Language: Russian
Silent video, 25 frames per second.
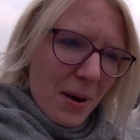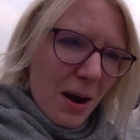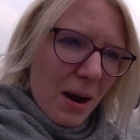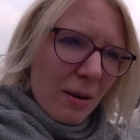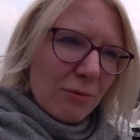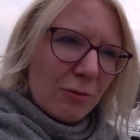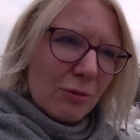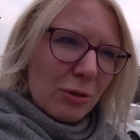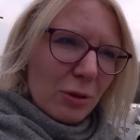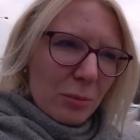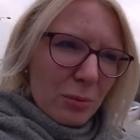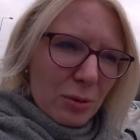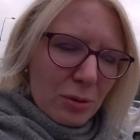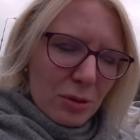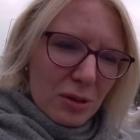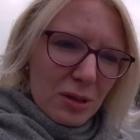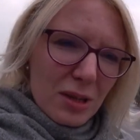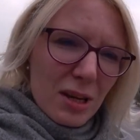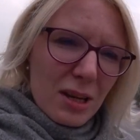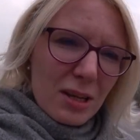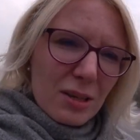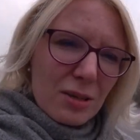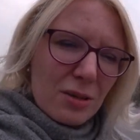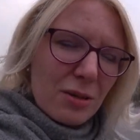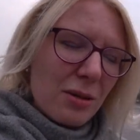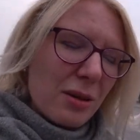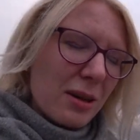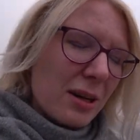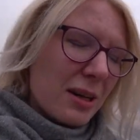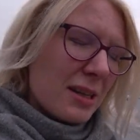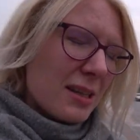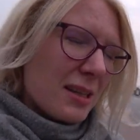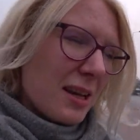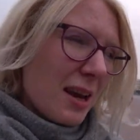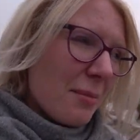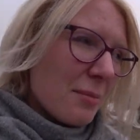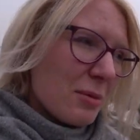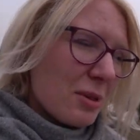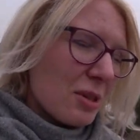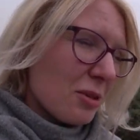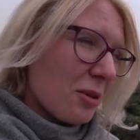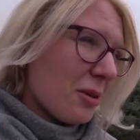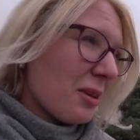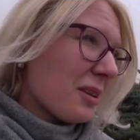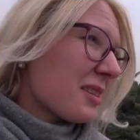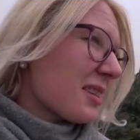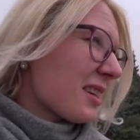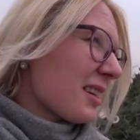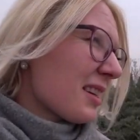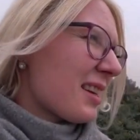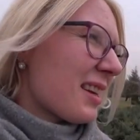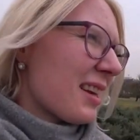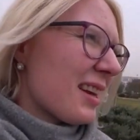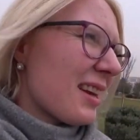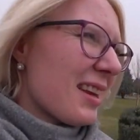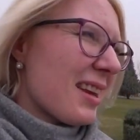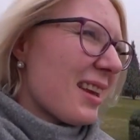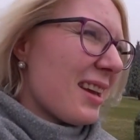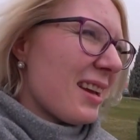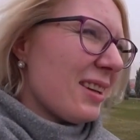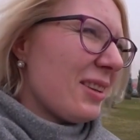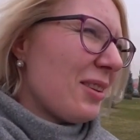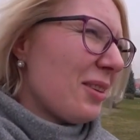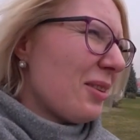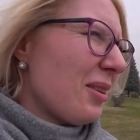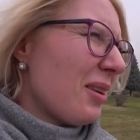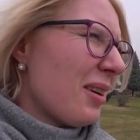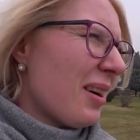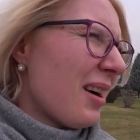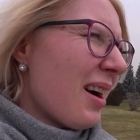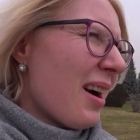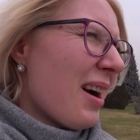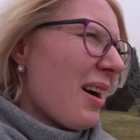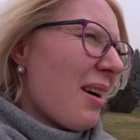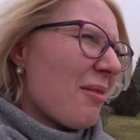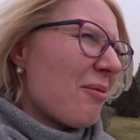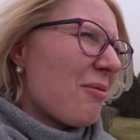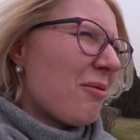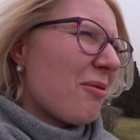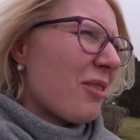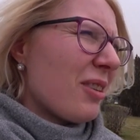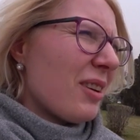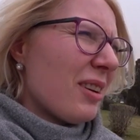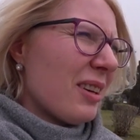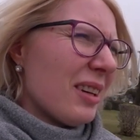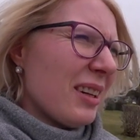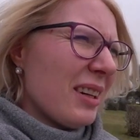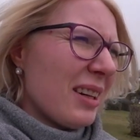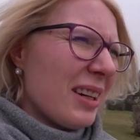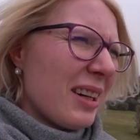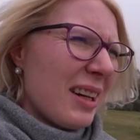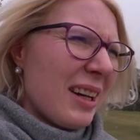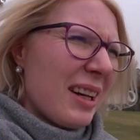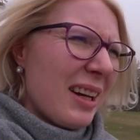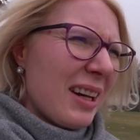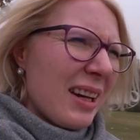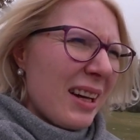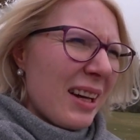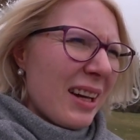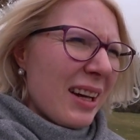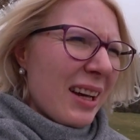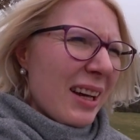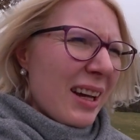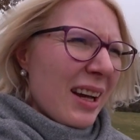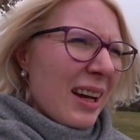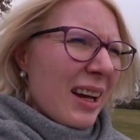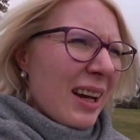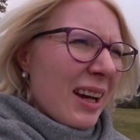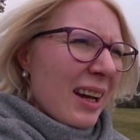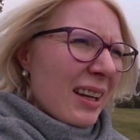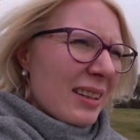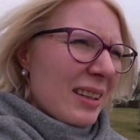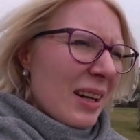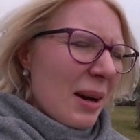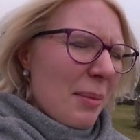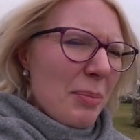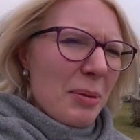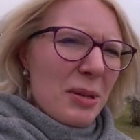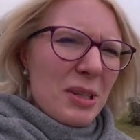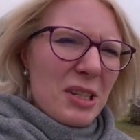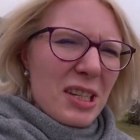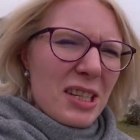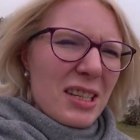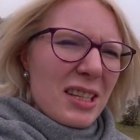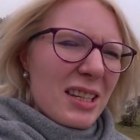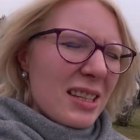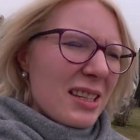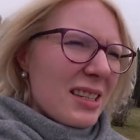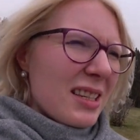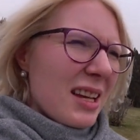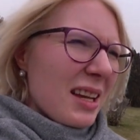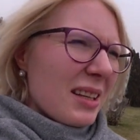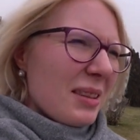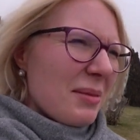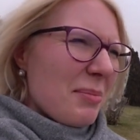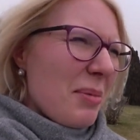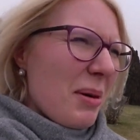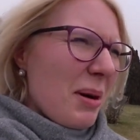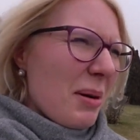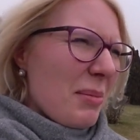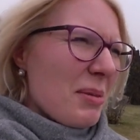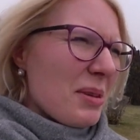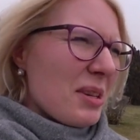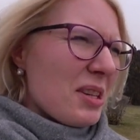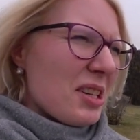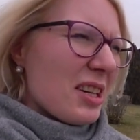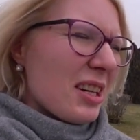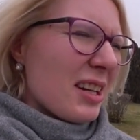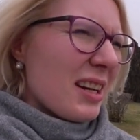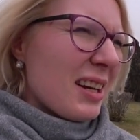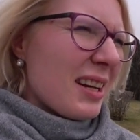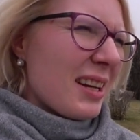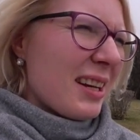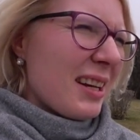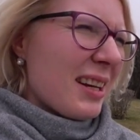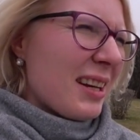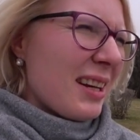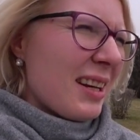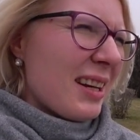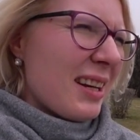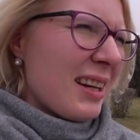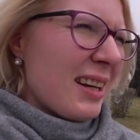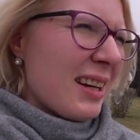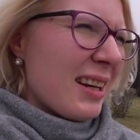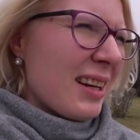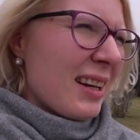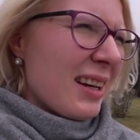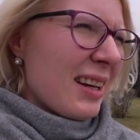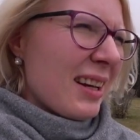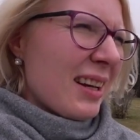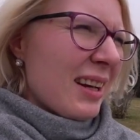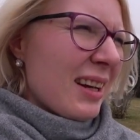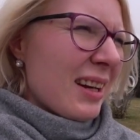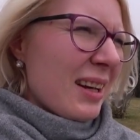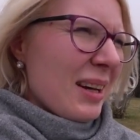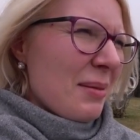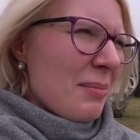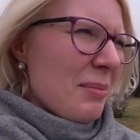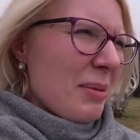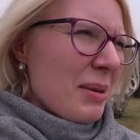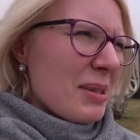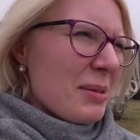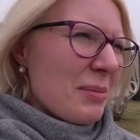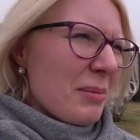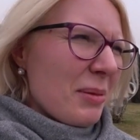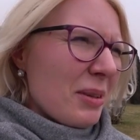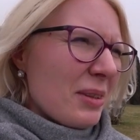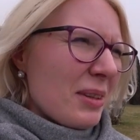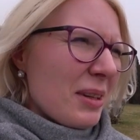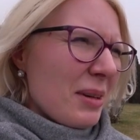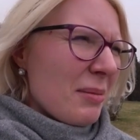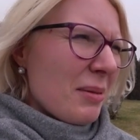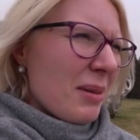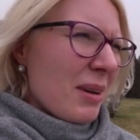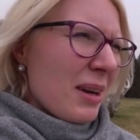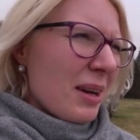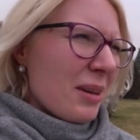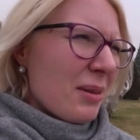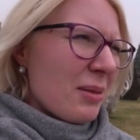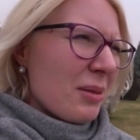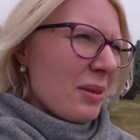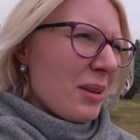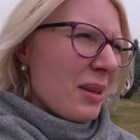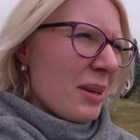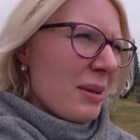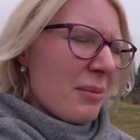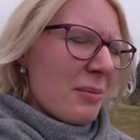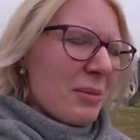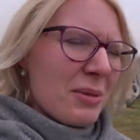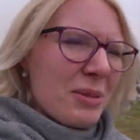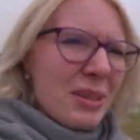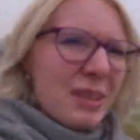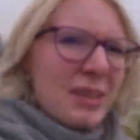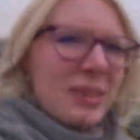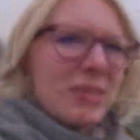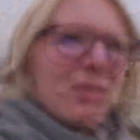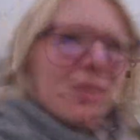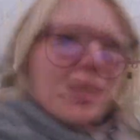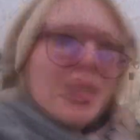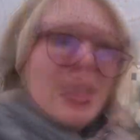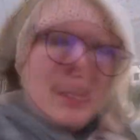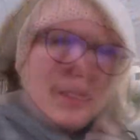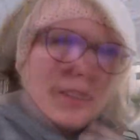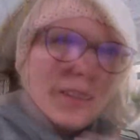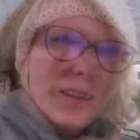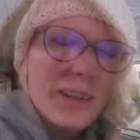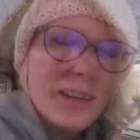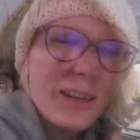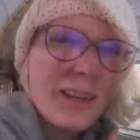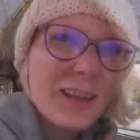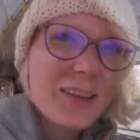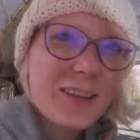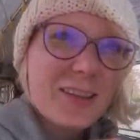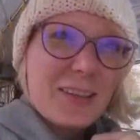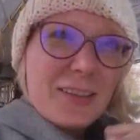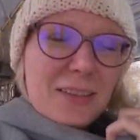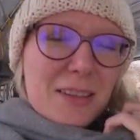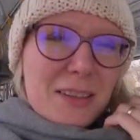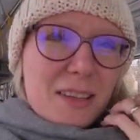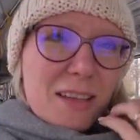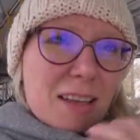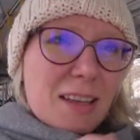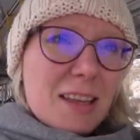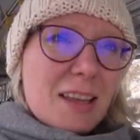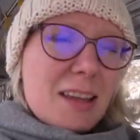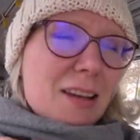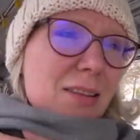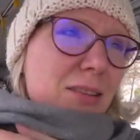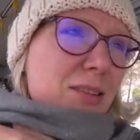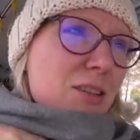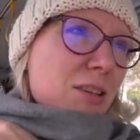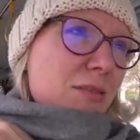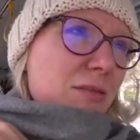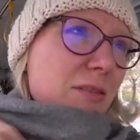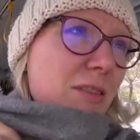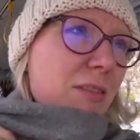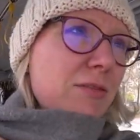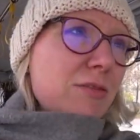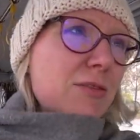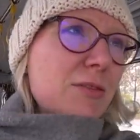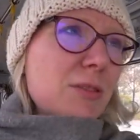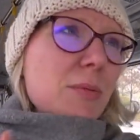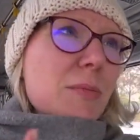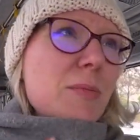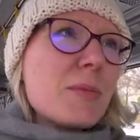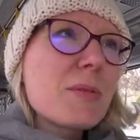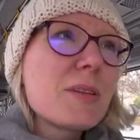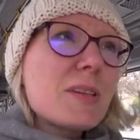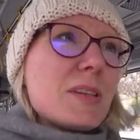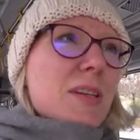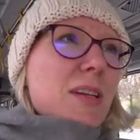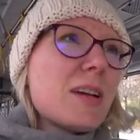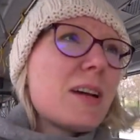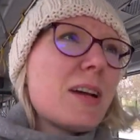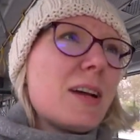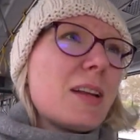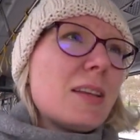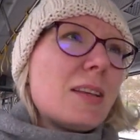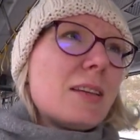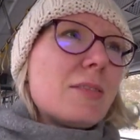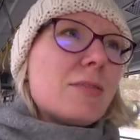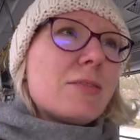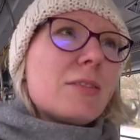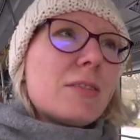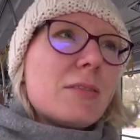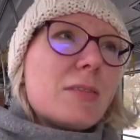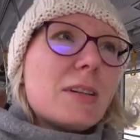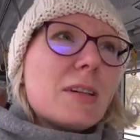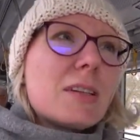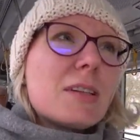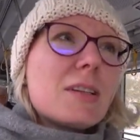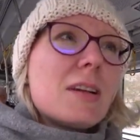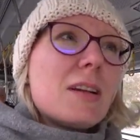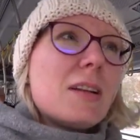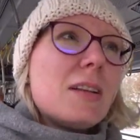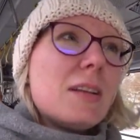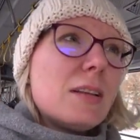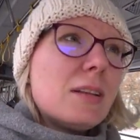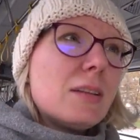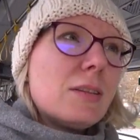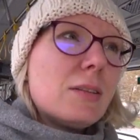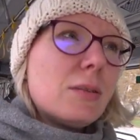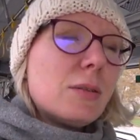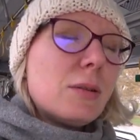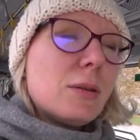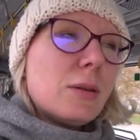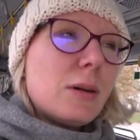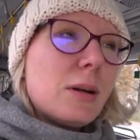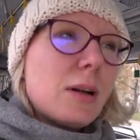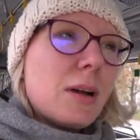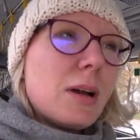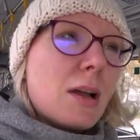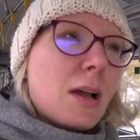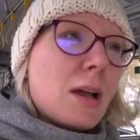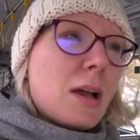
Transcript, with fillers: автобус 47, желтенький, еду в тропический сад бабочек. Посмотрим, как он будет. Ну что, дорогие друзья, я уже в автобусе от автовокзала до